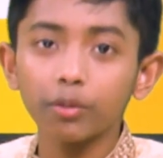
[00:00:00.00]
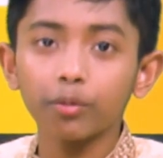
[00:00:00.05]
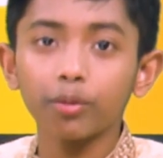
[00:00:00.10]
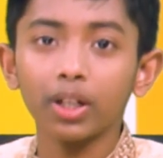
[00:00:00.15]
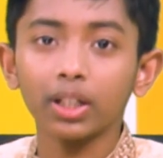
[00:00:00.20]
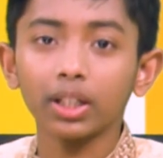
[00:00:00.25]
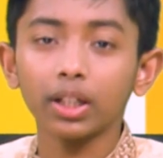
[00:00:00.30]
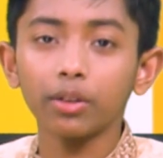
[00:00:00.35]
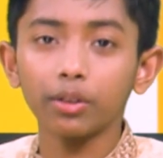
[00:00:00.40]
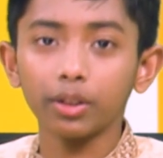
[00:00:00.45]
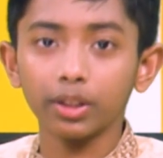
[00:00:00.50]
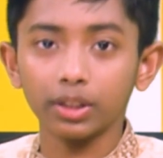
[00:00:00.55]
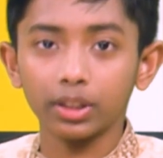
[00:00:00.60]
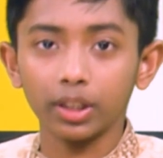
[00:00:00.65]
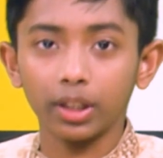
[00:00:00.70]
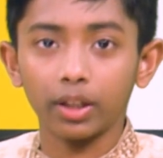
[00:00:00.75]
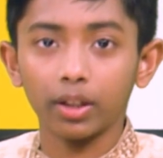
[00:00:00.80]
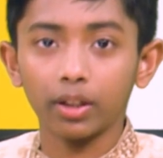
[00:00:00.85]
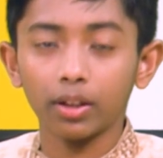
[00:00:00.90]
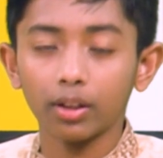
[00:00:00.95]
ফাঁকা হয়ে যায়
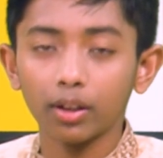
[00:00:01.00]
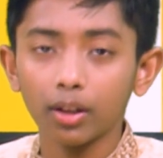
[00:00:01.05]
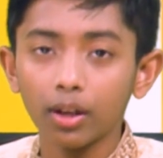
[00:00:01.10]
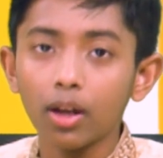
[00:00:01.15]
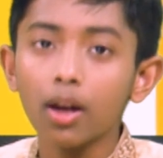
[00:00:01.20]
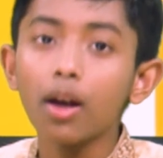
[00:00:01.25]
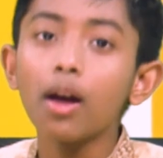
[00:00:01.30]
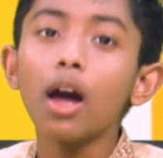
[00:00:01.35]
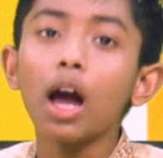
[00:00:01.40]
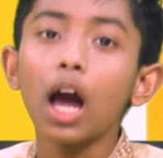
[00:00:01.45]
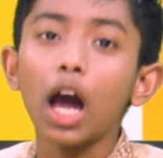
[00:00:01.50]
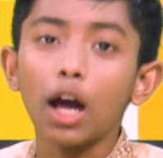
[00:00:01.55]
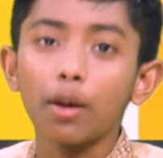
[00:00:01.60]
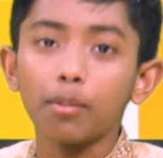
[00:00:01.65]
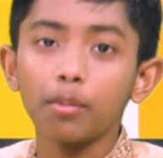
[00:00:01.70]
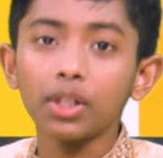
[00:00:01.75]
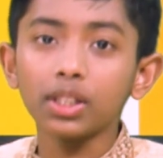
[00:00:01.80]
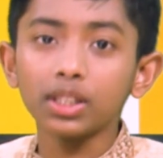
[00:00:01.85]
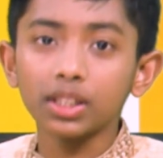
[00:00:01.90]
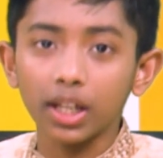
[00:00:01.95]
আমরা
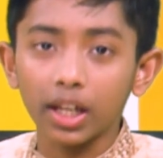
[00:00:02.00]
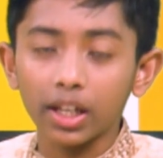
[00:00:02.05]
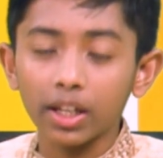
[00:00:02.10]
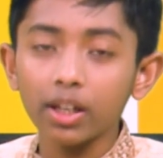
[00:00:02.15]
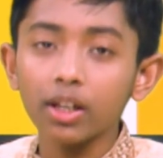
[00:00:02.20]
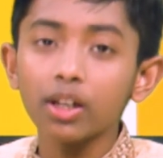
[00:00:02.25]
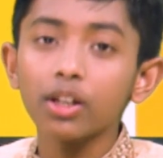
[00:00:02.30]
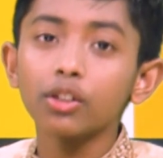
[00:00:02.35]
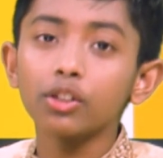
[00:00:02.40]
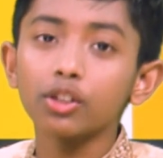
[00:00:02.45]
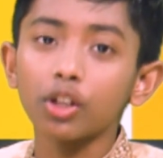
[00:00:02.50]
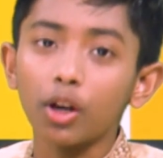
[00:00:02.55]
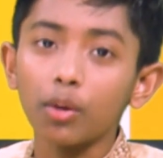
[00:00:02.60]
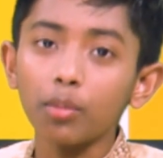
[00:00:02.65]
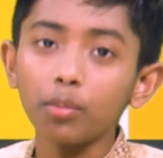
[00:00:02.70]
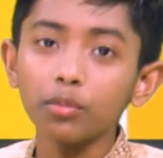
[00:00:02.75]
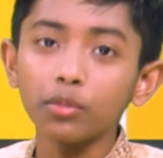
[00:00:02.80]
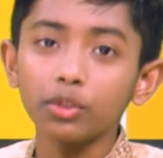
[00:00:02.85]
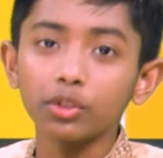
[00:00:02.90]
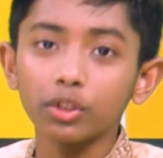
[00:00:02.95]
চাই সব
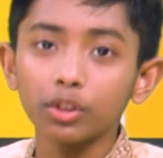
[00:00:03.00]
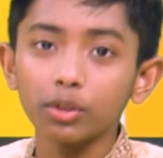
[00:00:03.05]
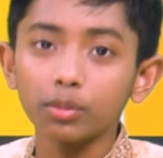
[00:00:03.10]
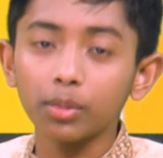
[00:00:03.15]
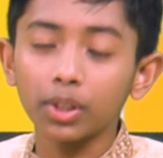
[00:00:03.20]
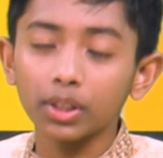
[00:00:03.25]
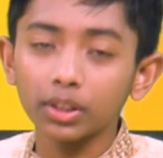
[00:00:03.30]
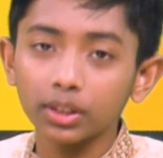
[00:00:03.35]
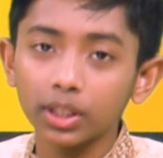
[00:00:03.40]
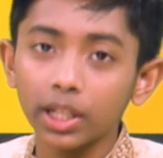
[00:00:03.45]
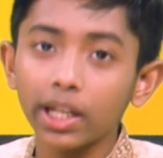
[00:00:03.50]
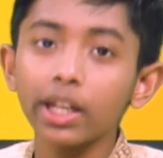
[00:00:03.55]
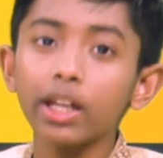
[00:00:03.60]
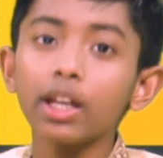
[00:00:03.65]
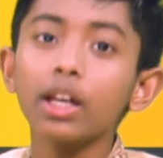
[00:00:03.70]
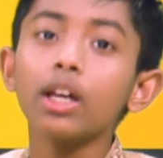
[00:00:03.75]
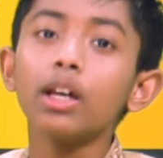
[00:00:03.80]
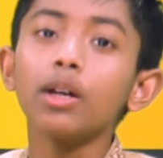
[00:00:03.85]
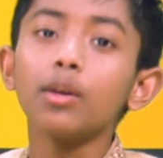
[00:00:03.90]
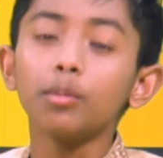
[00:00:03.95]
মুসলমানরাই
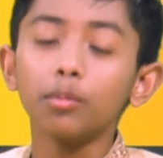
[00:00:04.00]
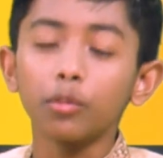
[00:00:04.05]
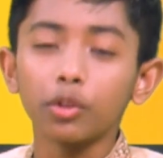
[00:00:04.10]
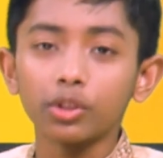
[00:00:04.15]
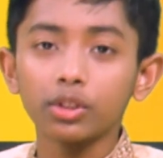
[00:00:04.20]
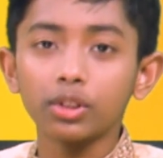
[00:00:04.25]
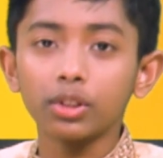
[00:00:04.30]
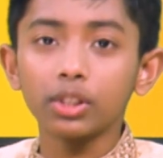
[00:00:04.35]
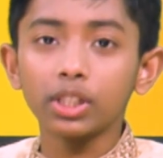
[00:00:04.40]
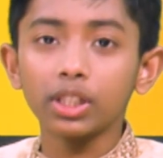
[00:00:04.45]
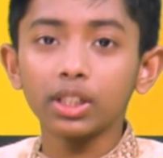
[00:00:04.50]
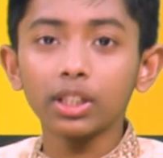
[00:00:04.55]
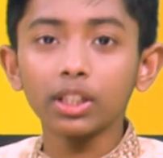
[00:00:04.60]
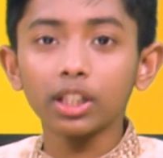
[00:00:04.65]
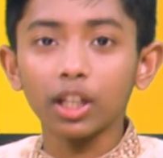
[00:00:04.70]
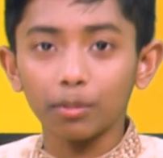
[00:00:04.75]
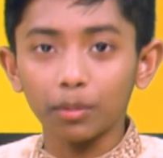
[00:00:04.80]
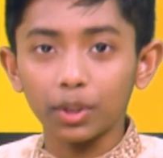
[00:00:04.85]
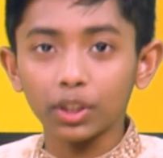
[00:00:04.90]
মসজিদে নামাজ